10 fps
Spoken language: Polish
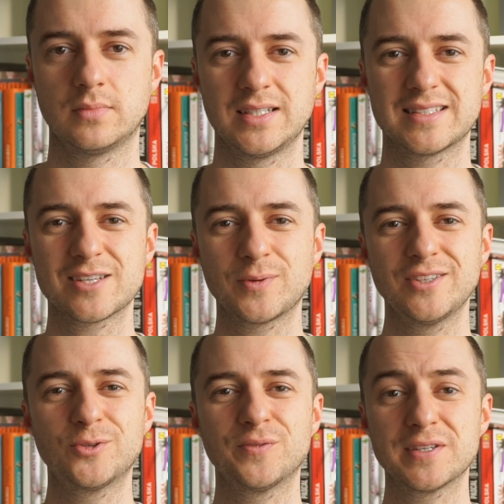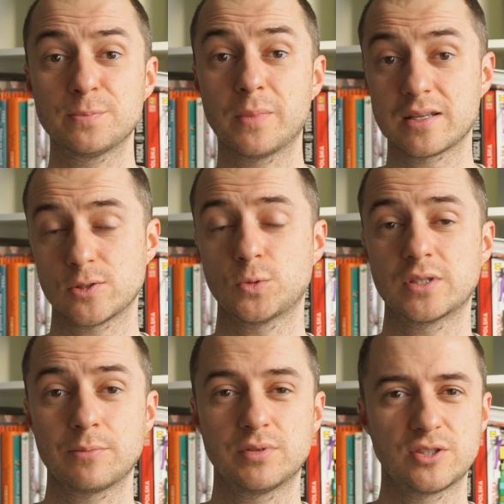Lista składników jest bardzo
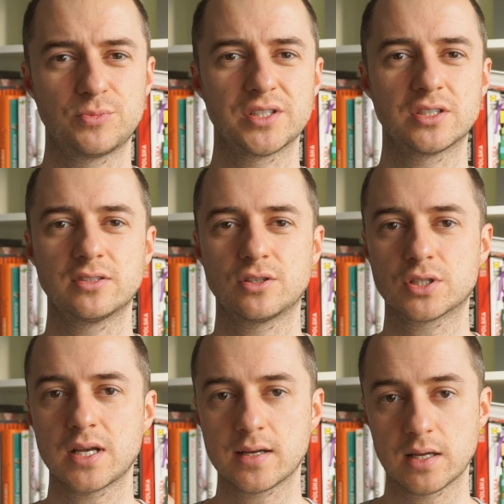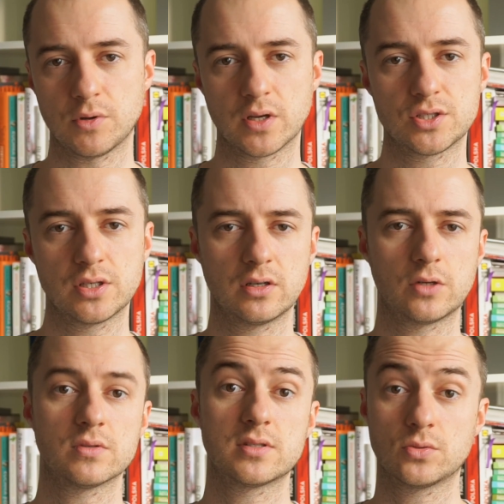krótka, potrzebujecie tylko szklankę mąki, czyli
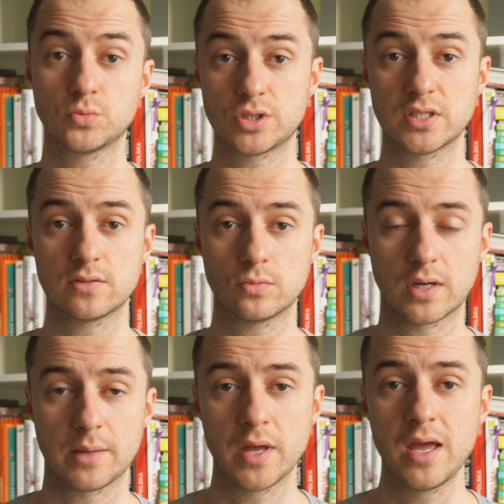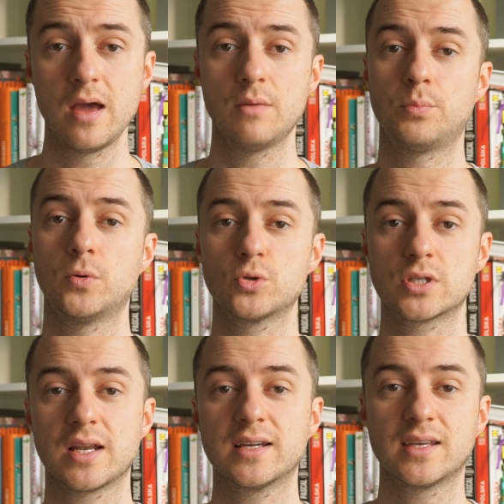około 130 gram, pół
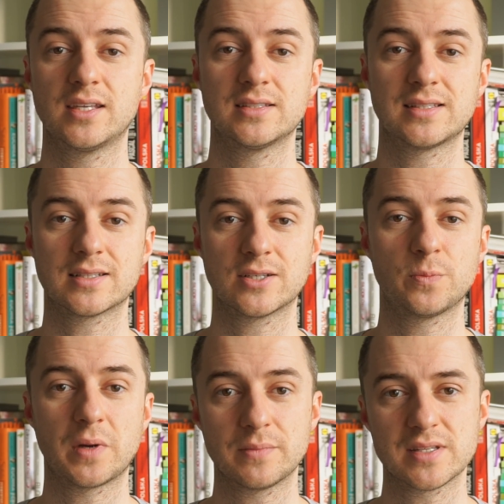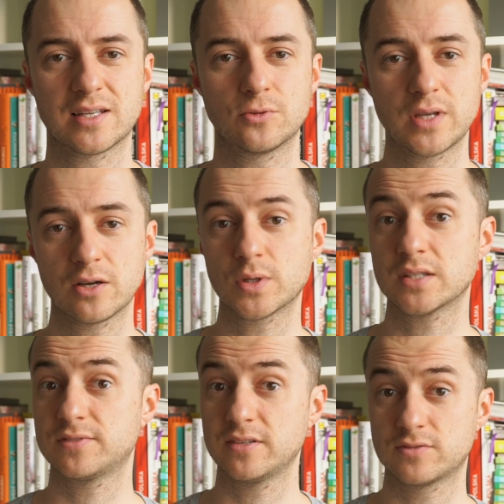szklanki startego parmezanu. Ja
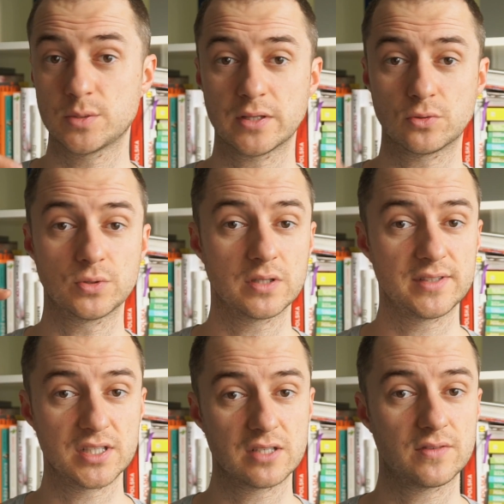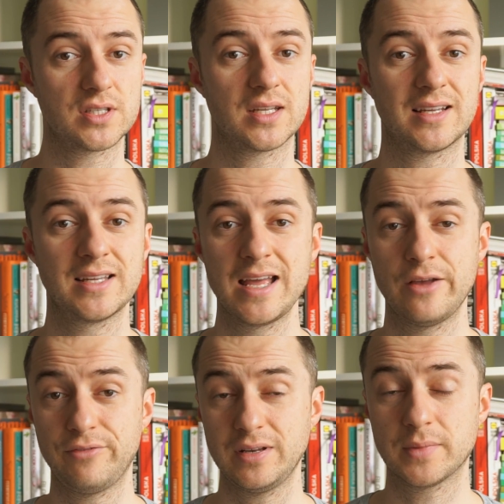akurat w tym przypadku, który widzicie właśnie na
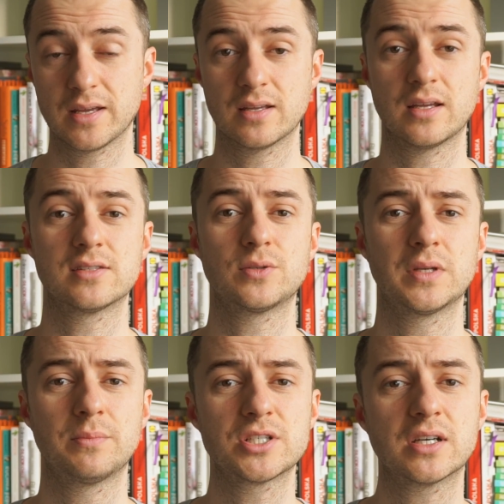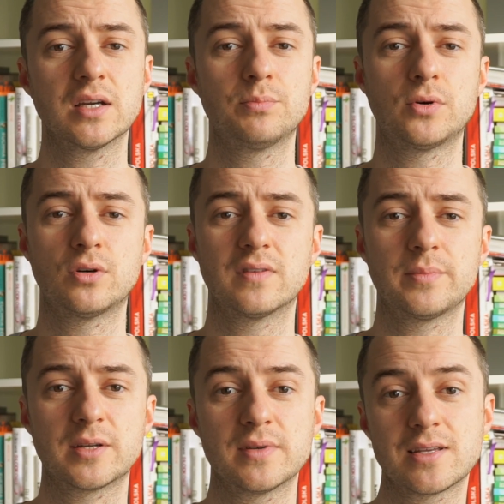filmie, e, zrobiłem mieszankę połowę
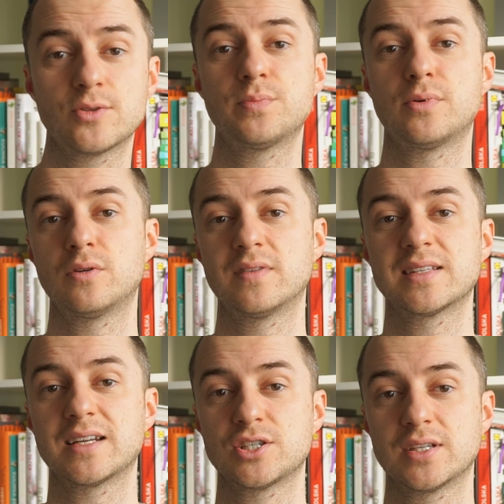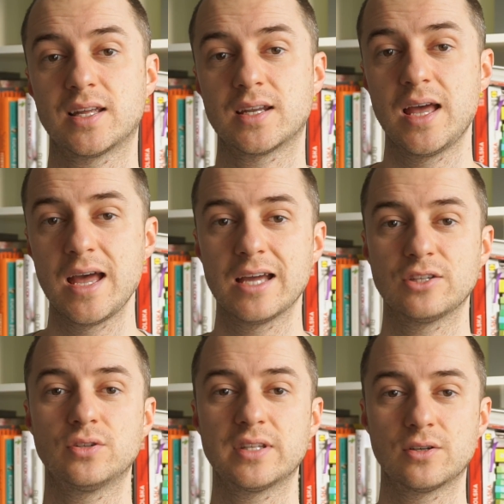parmezanu, połowę sera cheddar.
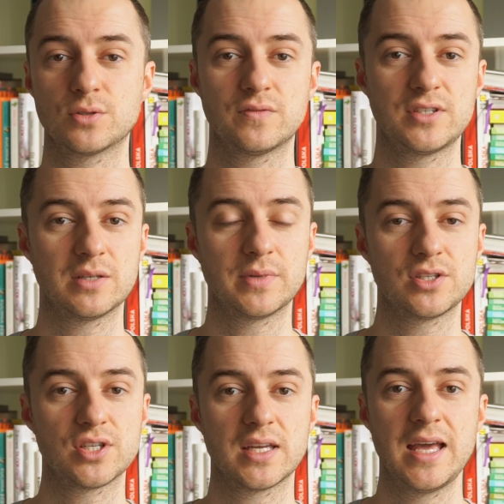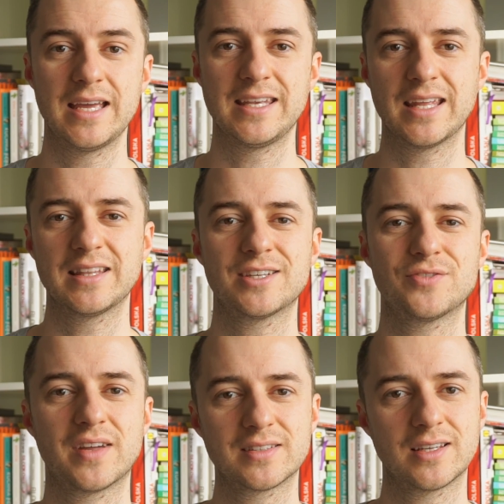Do tego oczywiście będzie 1
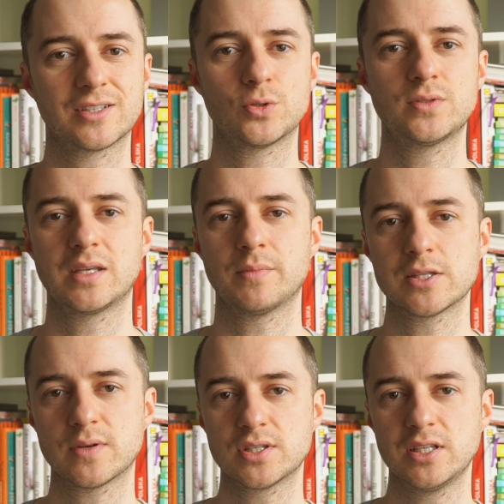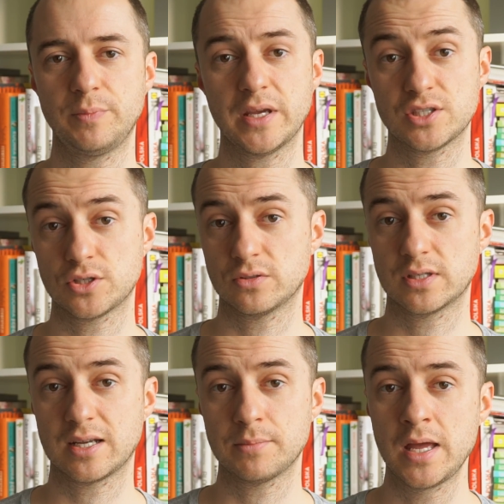czwarta kostki masła, czyli 50
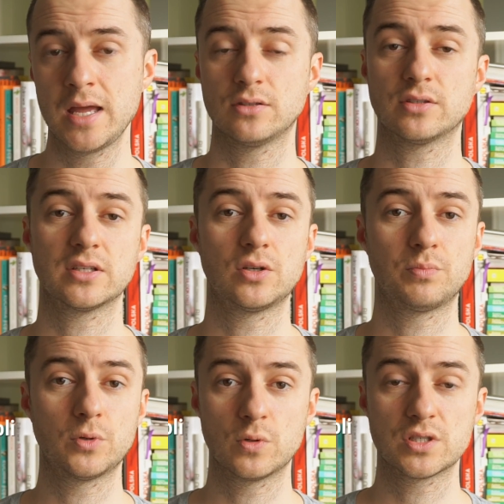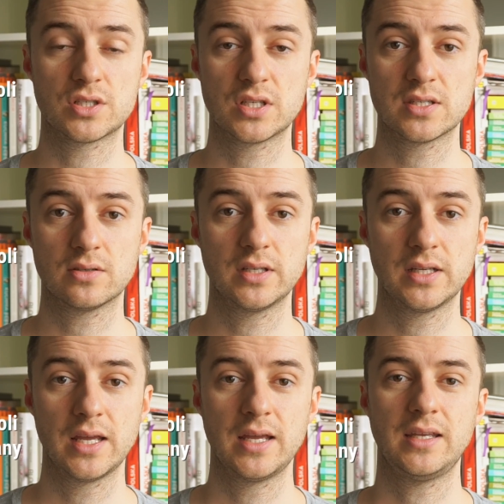gram, do tego pół łyżeczki
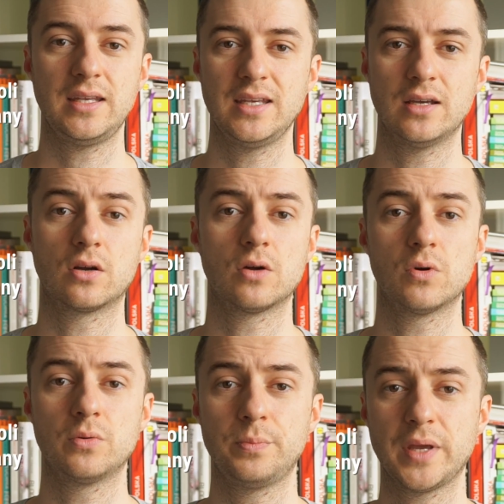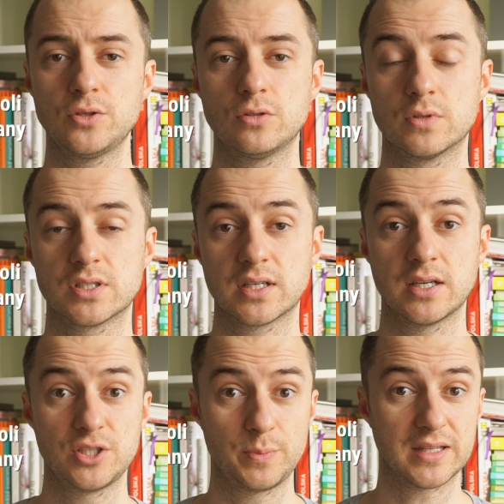soli i około 5 łyżek
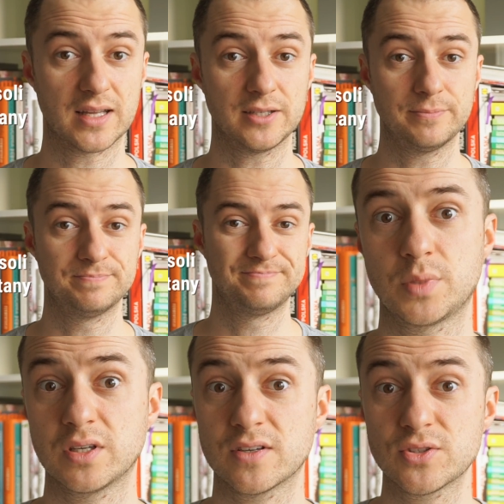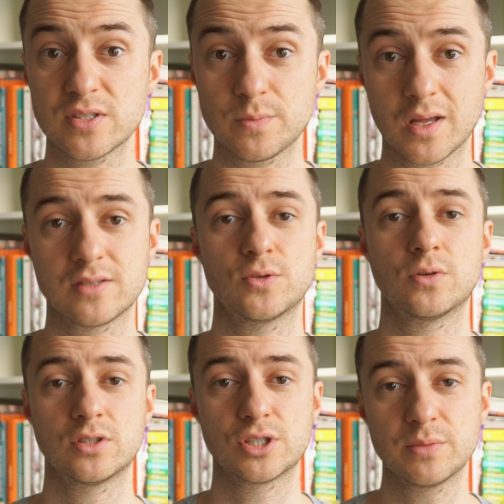śmietany. Ponieważ to jest
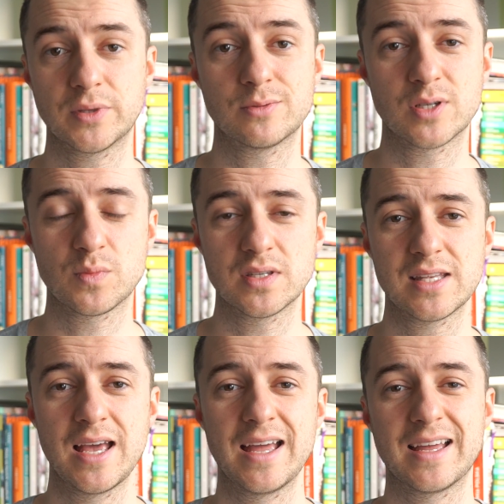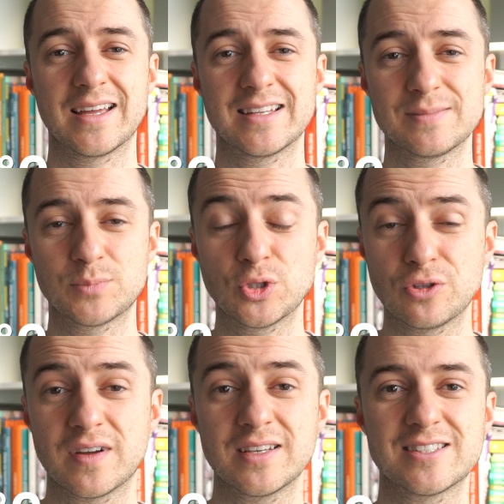bardzo szybki przepis, e,
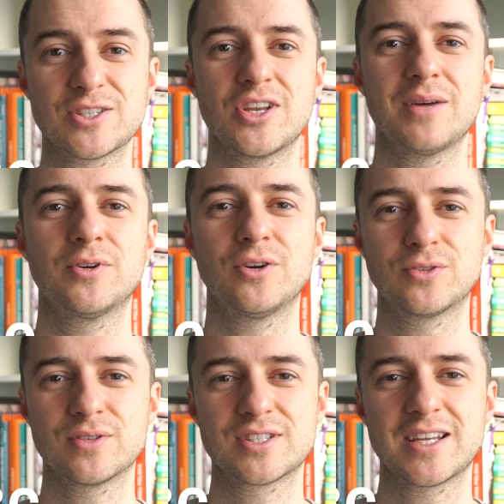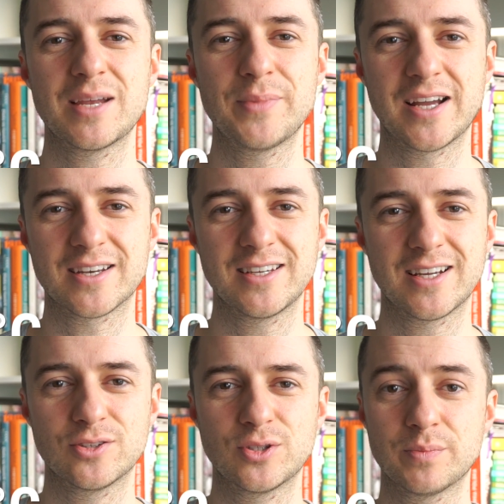przygotowanie zaczynamy od rozgrzania
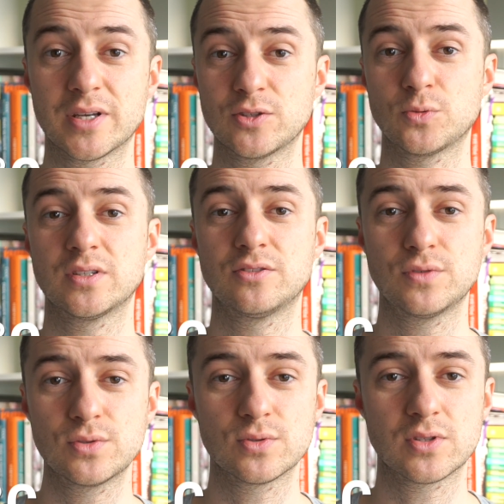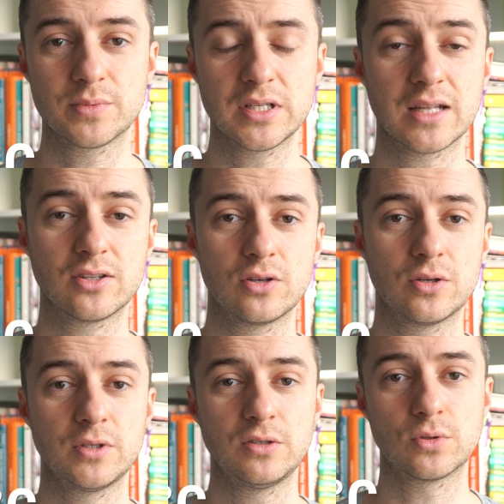piekarnika do temperatury 200 stopni na
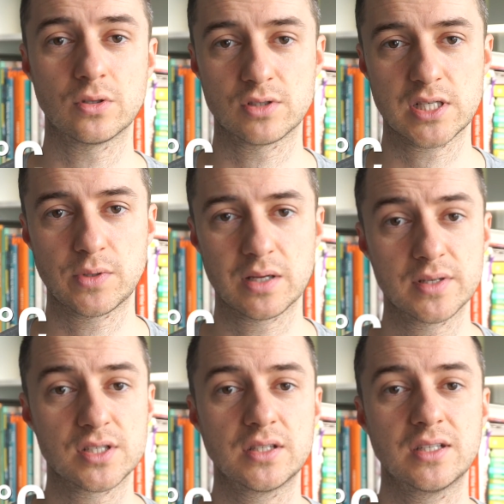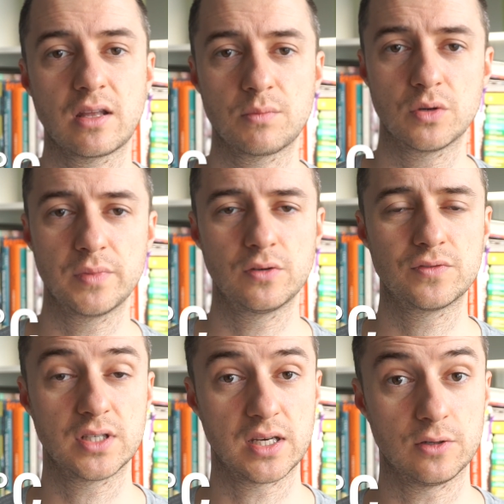dolną i górną grzałkę bez żadnych
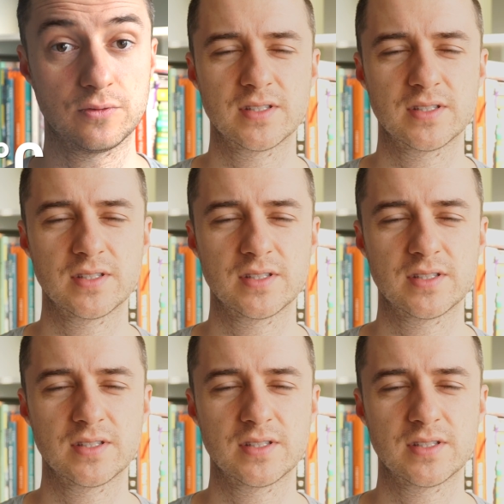termoobiegów czy grillów.